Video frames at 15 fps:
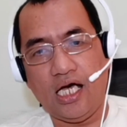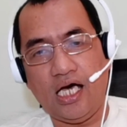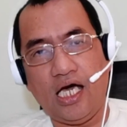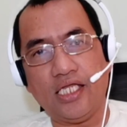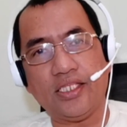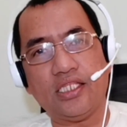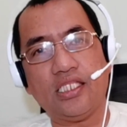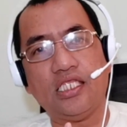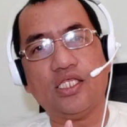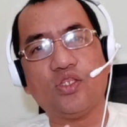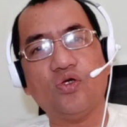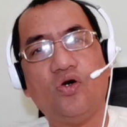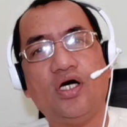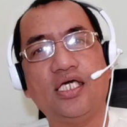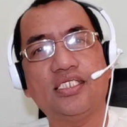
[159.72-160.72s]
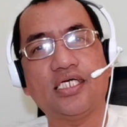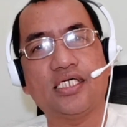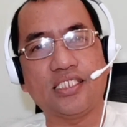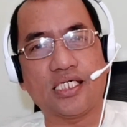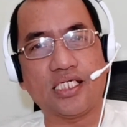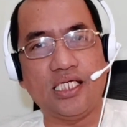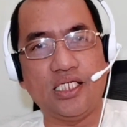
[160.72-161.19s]
At ito ang
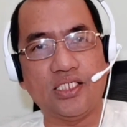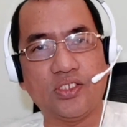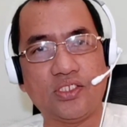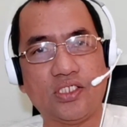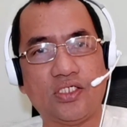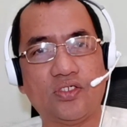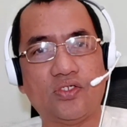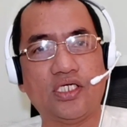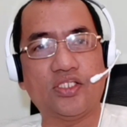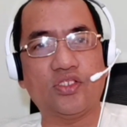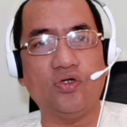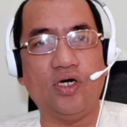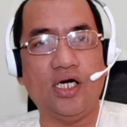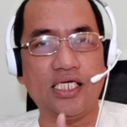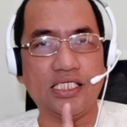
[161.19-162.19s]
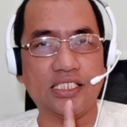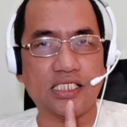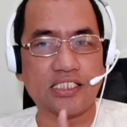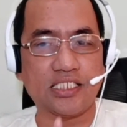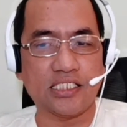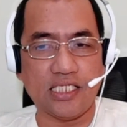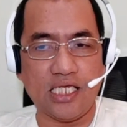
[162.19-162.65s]
isa sa reason, ano, ito ang
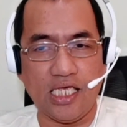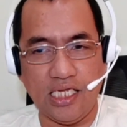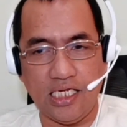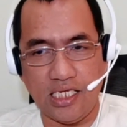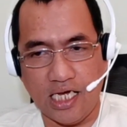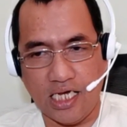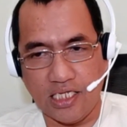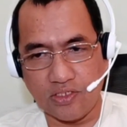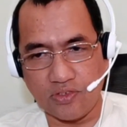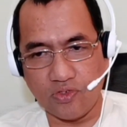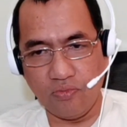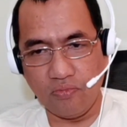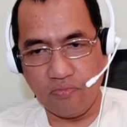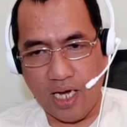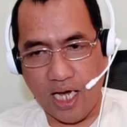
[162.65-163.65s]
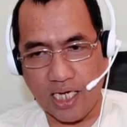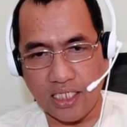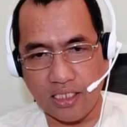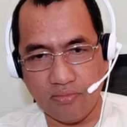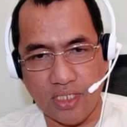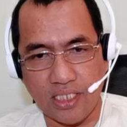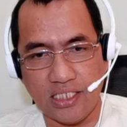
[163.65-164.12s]
isa sa dahilan kung
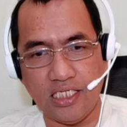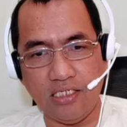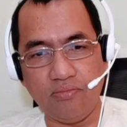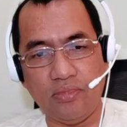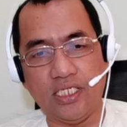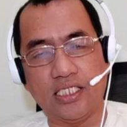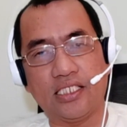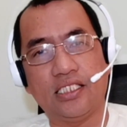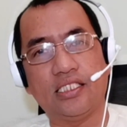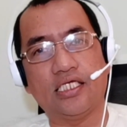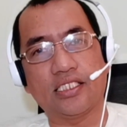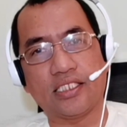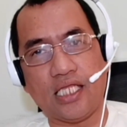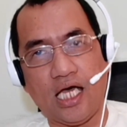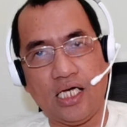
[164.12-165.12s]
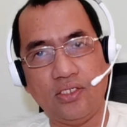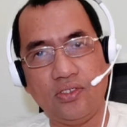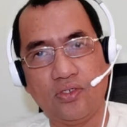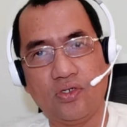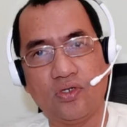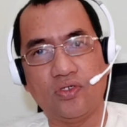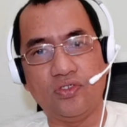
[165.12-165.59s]
bakit malimit na
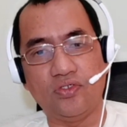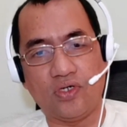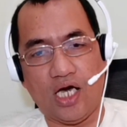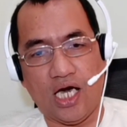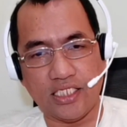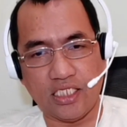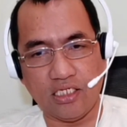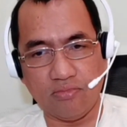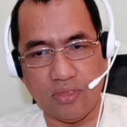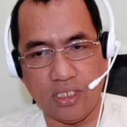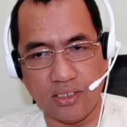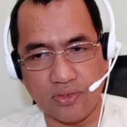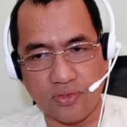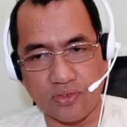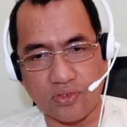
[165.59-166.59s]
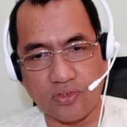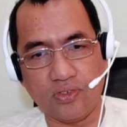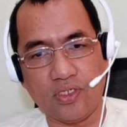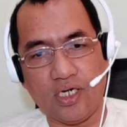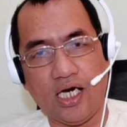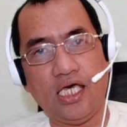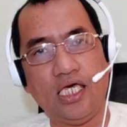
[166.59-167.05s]
tayo o yung ating mga
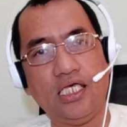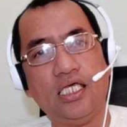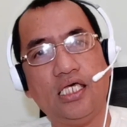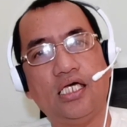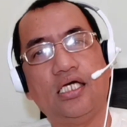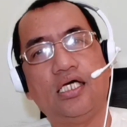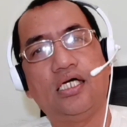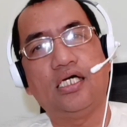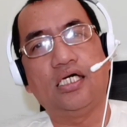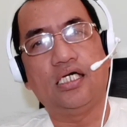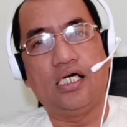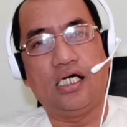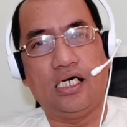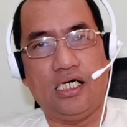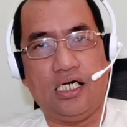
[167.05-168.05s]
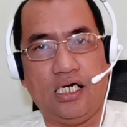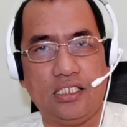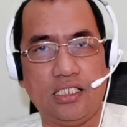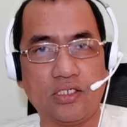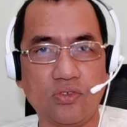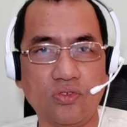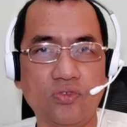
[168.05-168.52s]
guro ay uh,
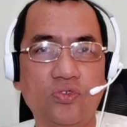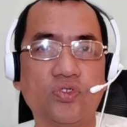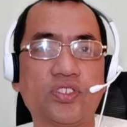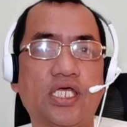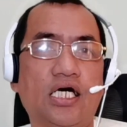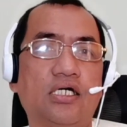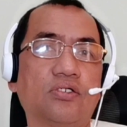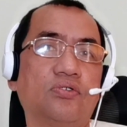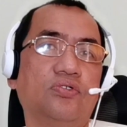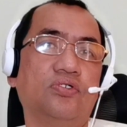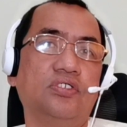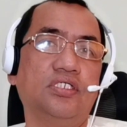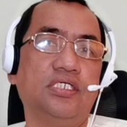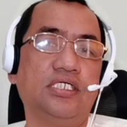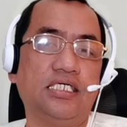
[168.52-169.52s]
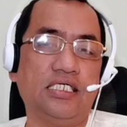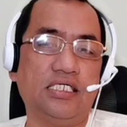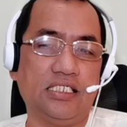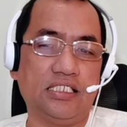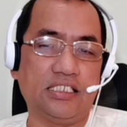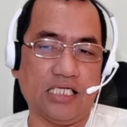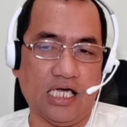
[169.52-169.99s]
nangungutang kung
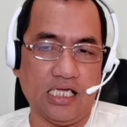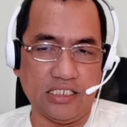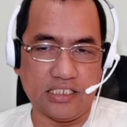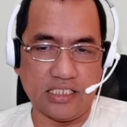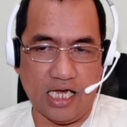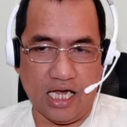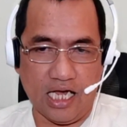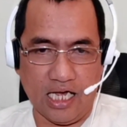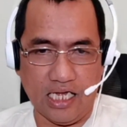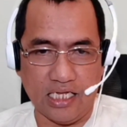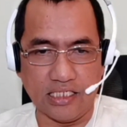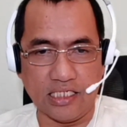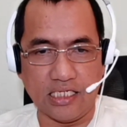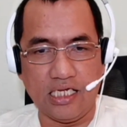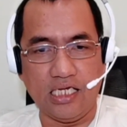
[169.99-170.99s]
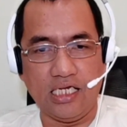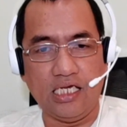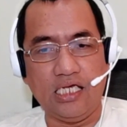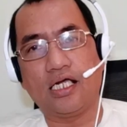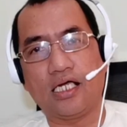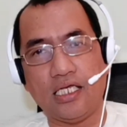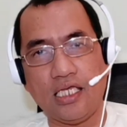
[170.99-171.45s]
saan-saan.
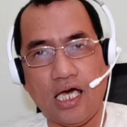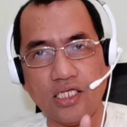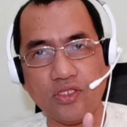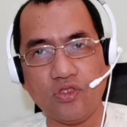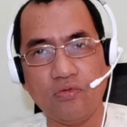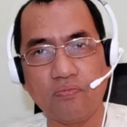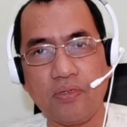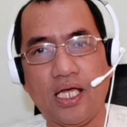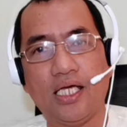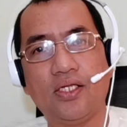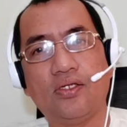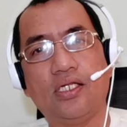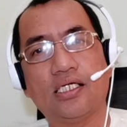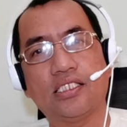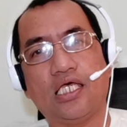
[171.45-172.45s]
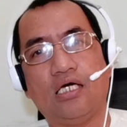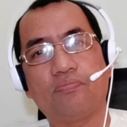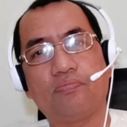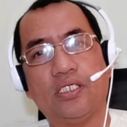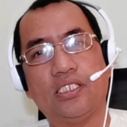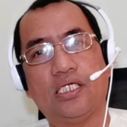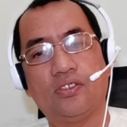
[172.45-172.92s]
Kaya itong plano ng
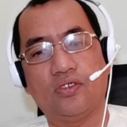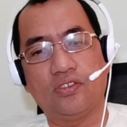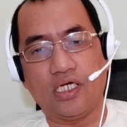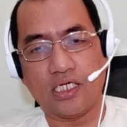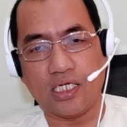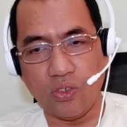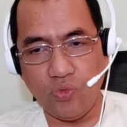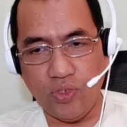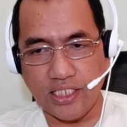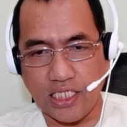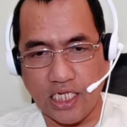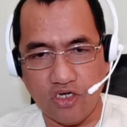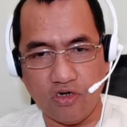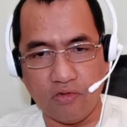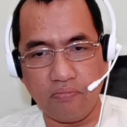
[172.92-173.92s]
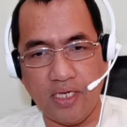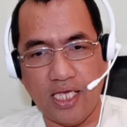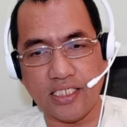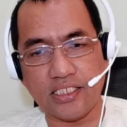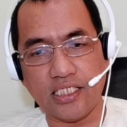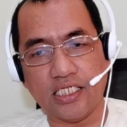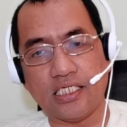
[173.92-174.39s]
DepEd ano, na gawing dalawang
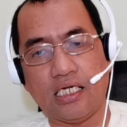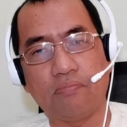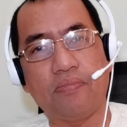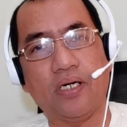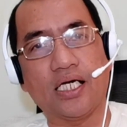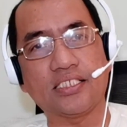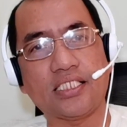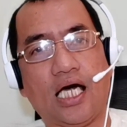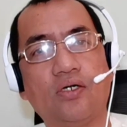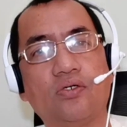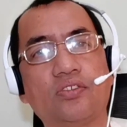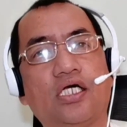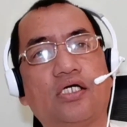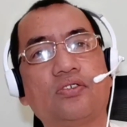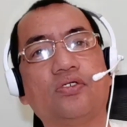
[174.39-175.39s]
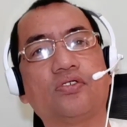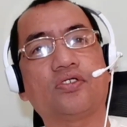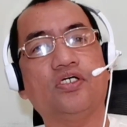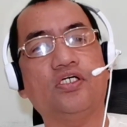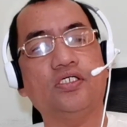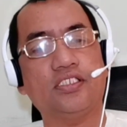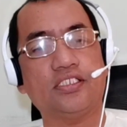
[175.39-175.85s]
beses ang pagsahod ng
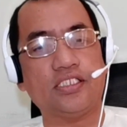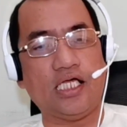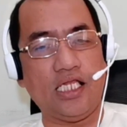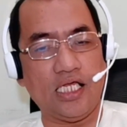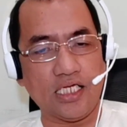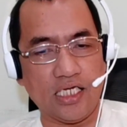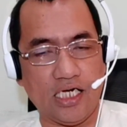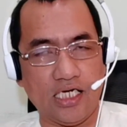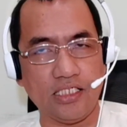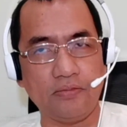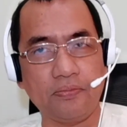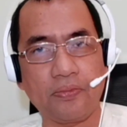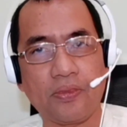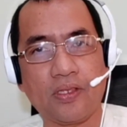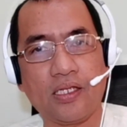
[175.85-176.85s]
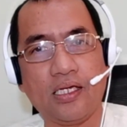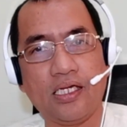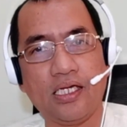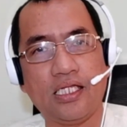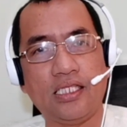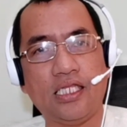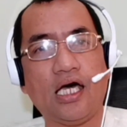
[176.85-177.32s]
guro, talagang
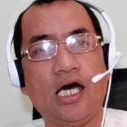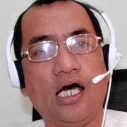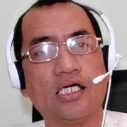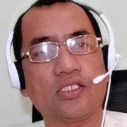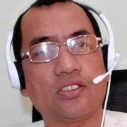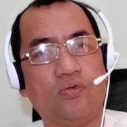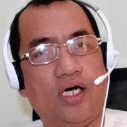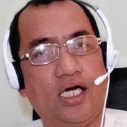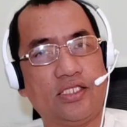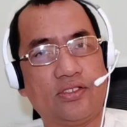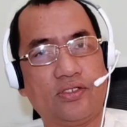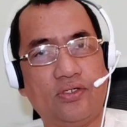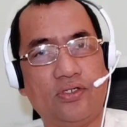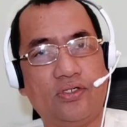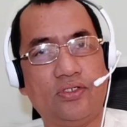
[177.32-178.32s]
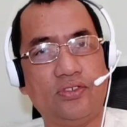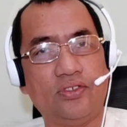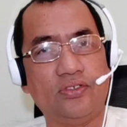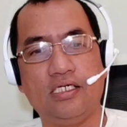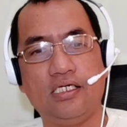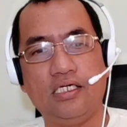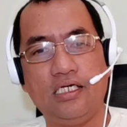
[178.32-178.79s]
nakakatuwa
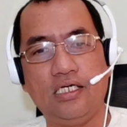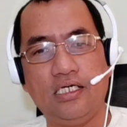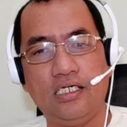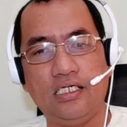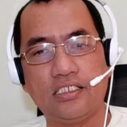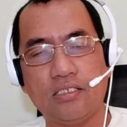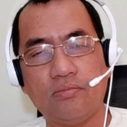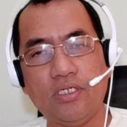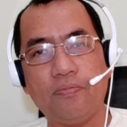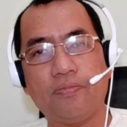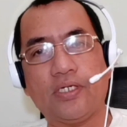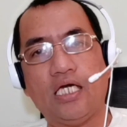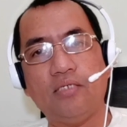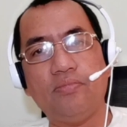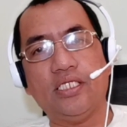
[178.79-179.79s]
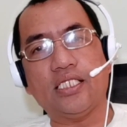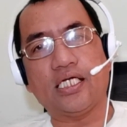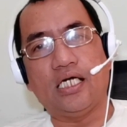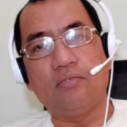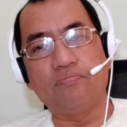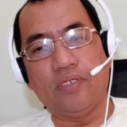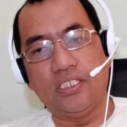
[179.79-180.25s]
ito. Sa mga private
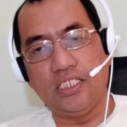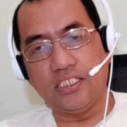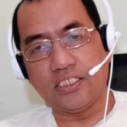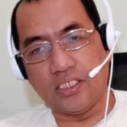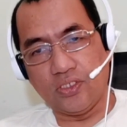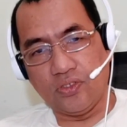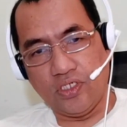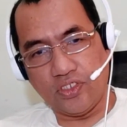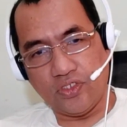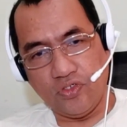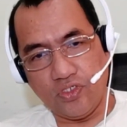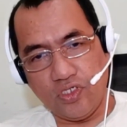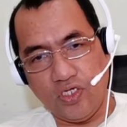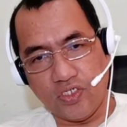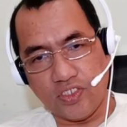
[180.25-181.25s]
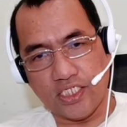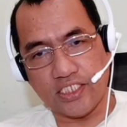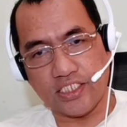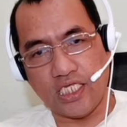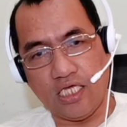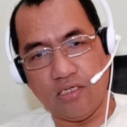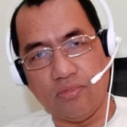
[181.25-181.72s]
companies, ano, ito na yung
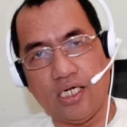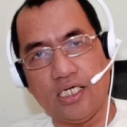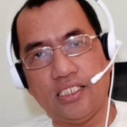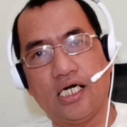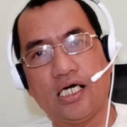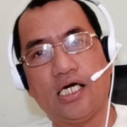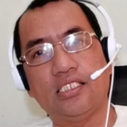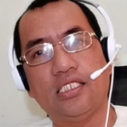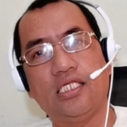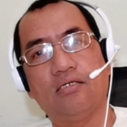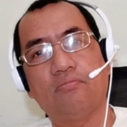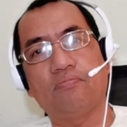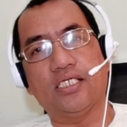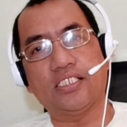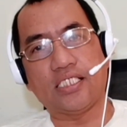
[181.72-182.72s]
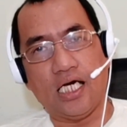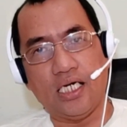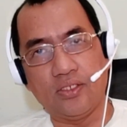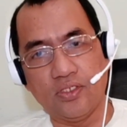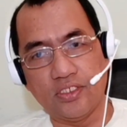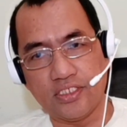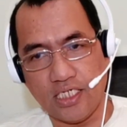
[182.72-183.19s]
sistema ng kanilang
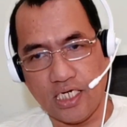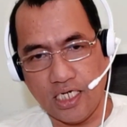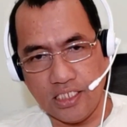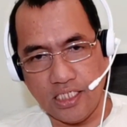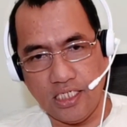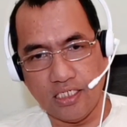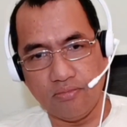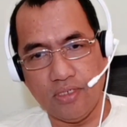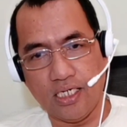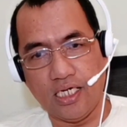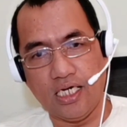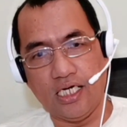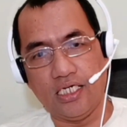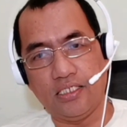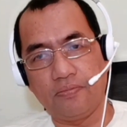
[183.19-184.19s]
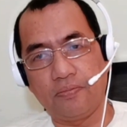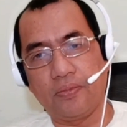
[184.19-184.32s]
pasahod sa kanilang mga